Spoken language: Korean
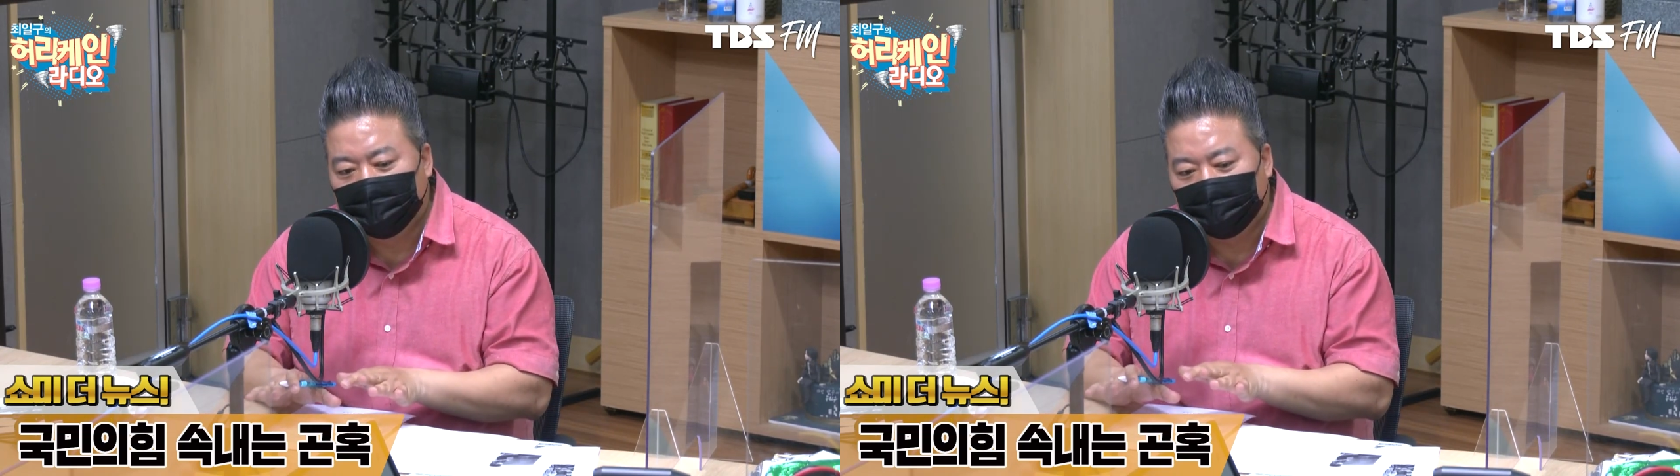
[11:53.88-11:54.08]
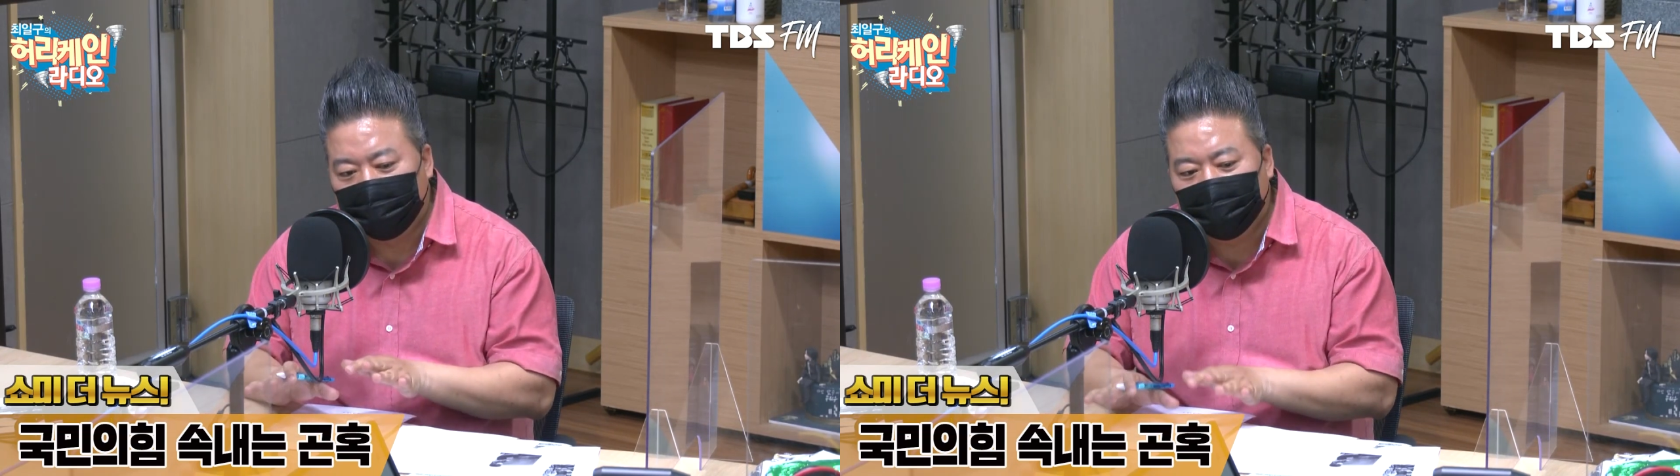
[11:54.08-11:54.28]

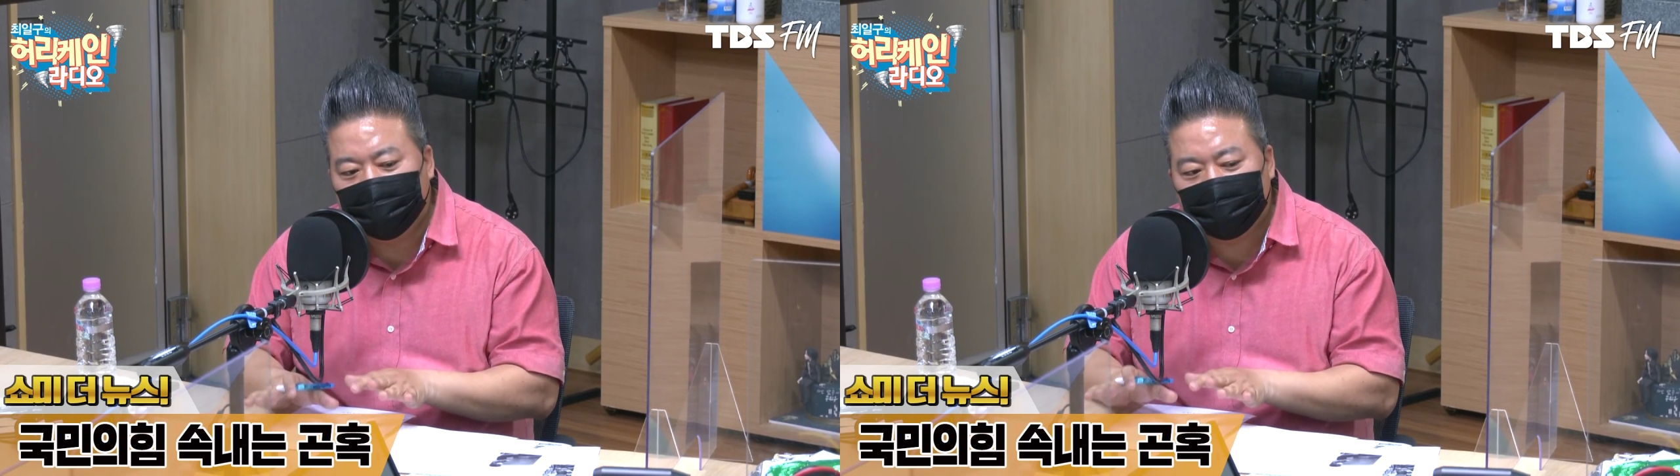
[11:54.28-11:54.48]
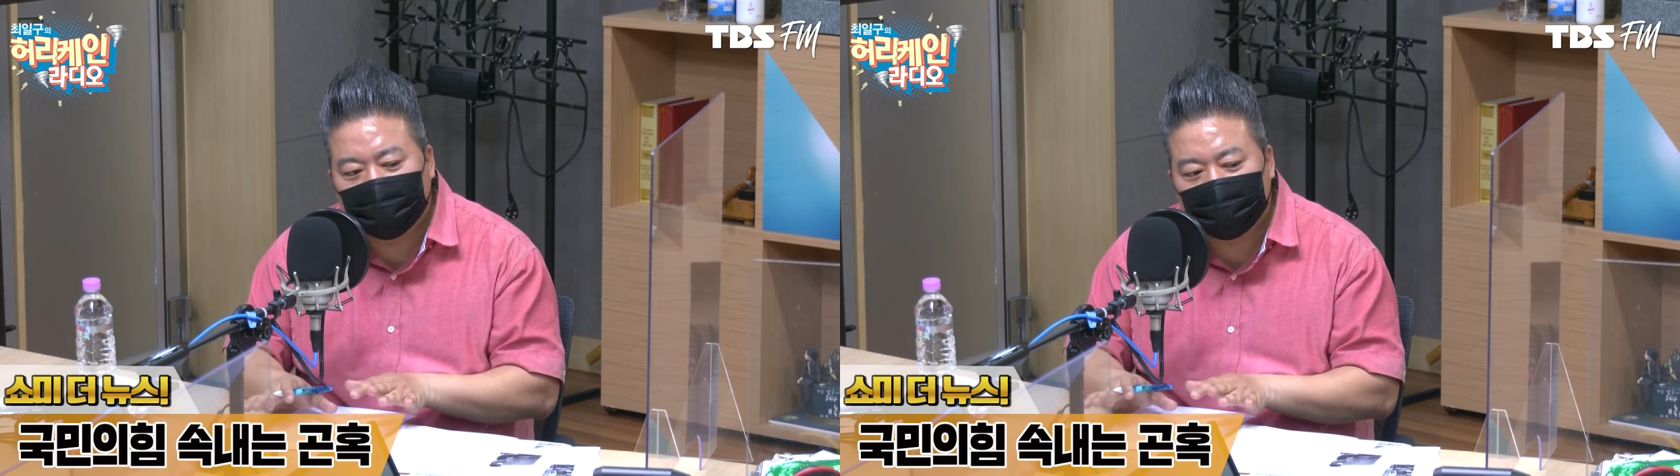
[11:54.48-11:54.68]

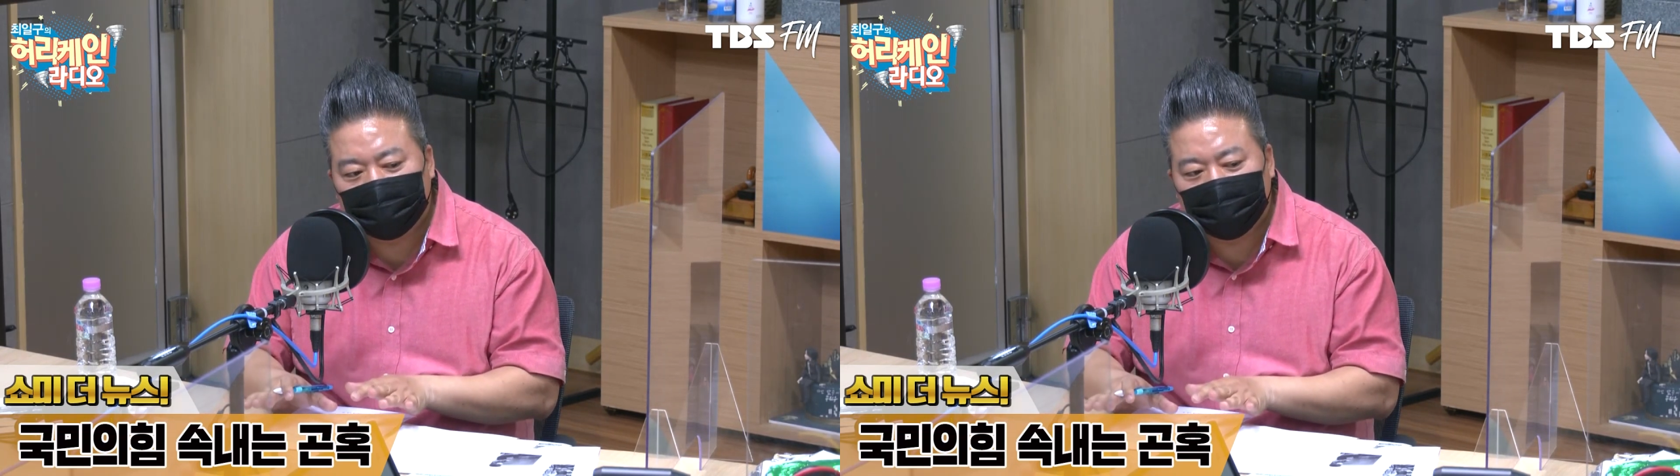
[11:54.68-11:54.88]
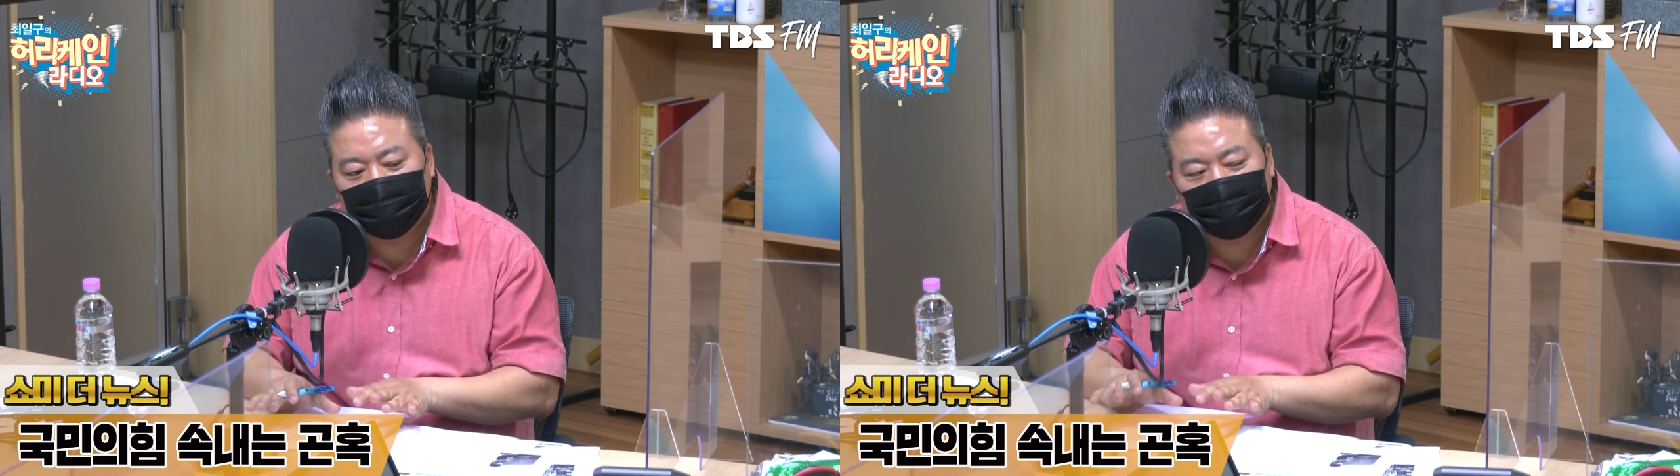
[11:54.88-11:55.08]

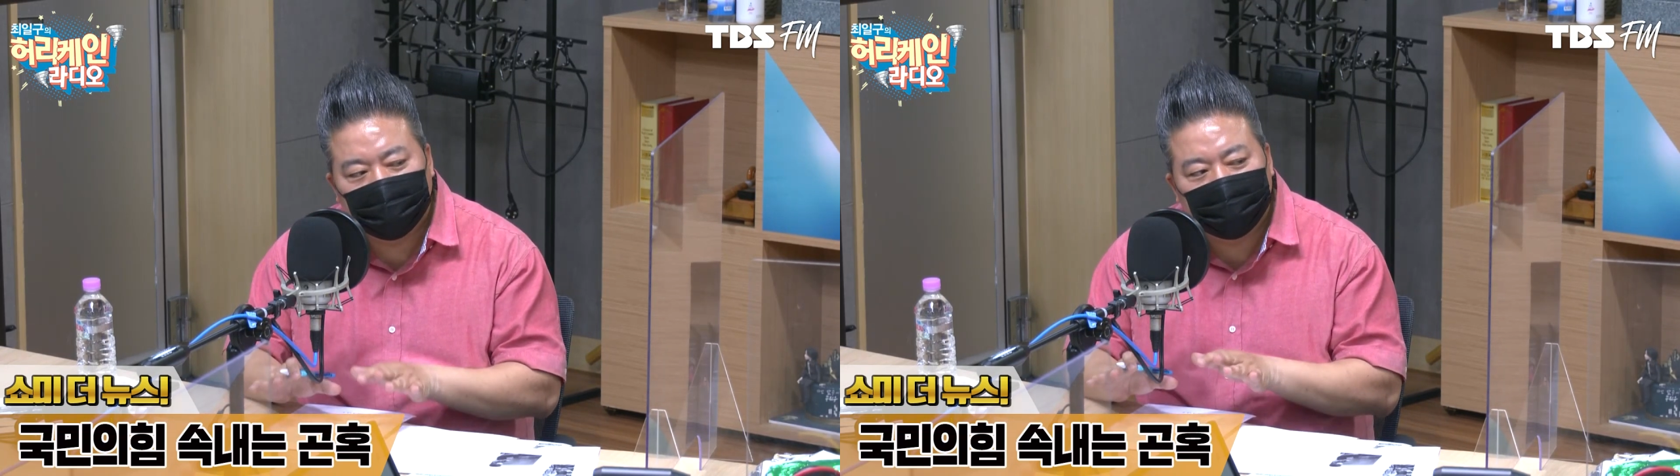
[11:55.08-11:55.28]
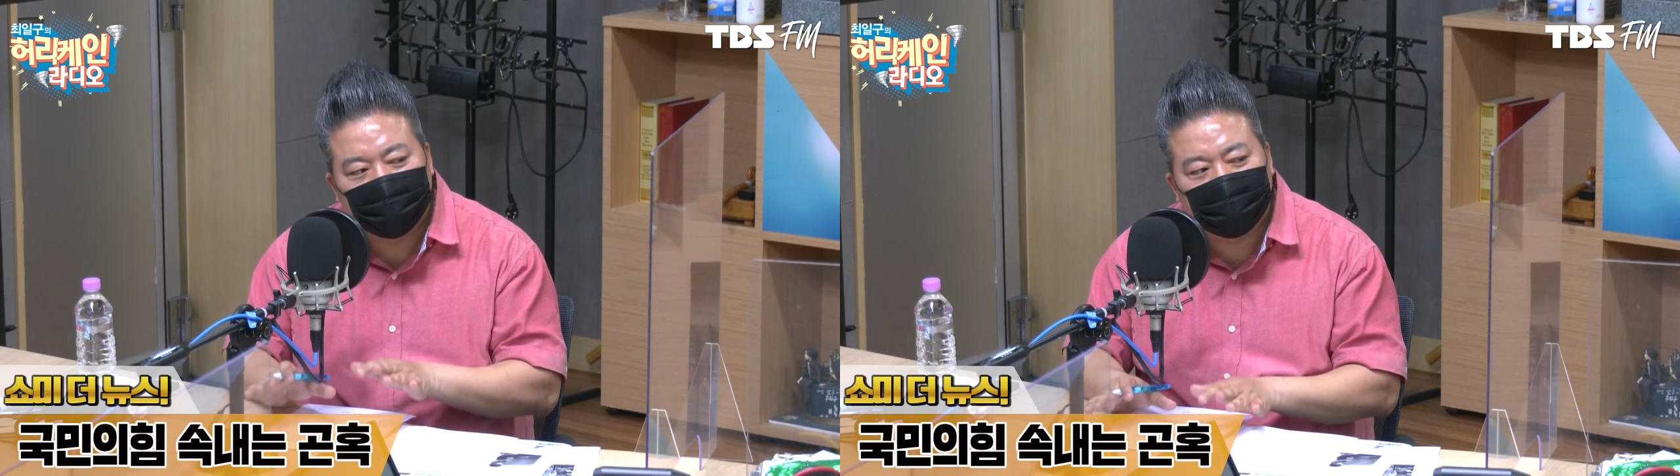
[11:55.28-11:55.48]
위원장이
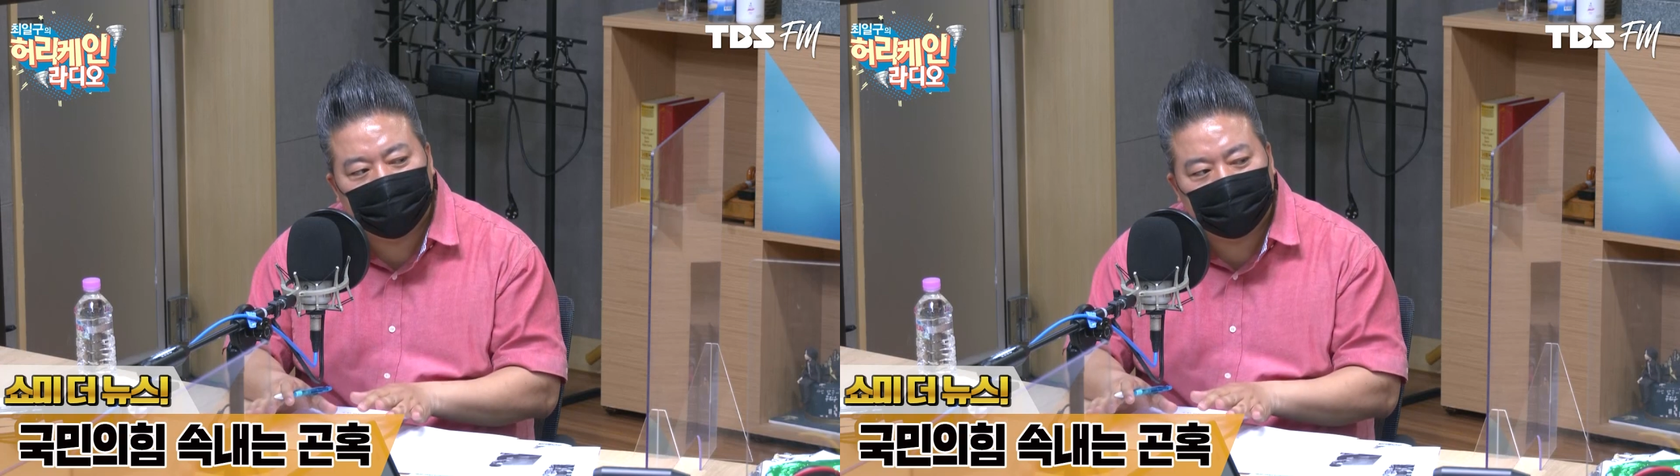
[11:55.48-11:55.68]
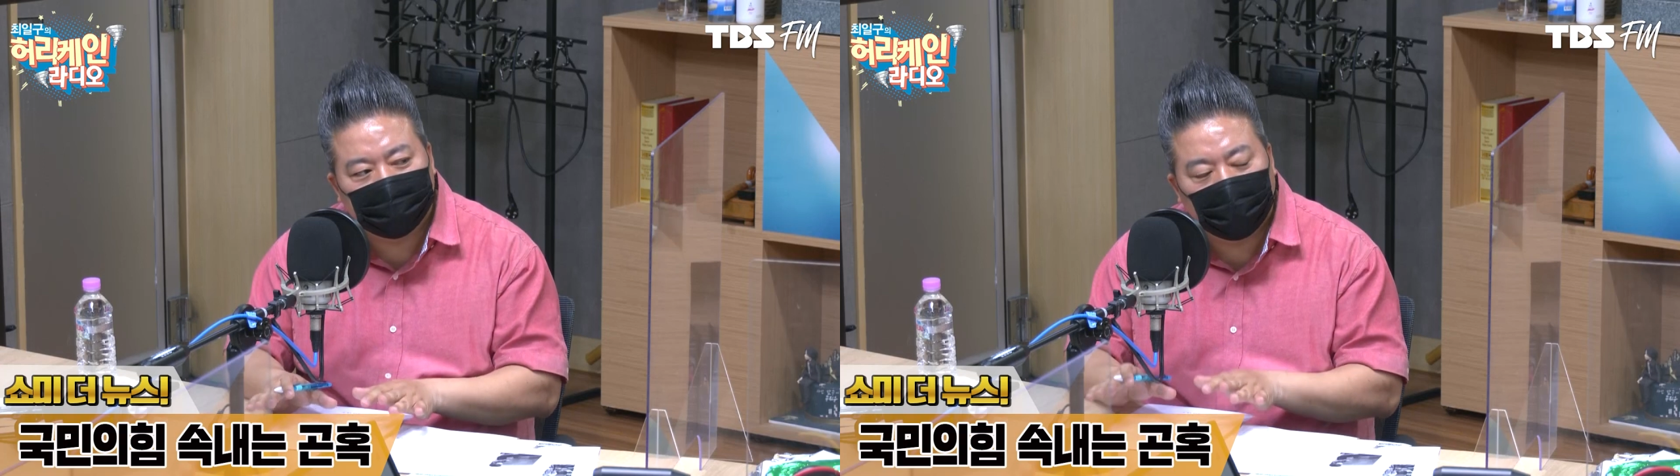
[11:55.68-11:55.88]
정치적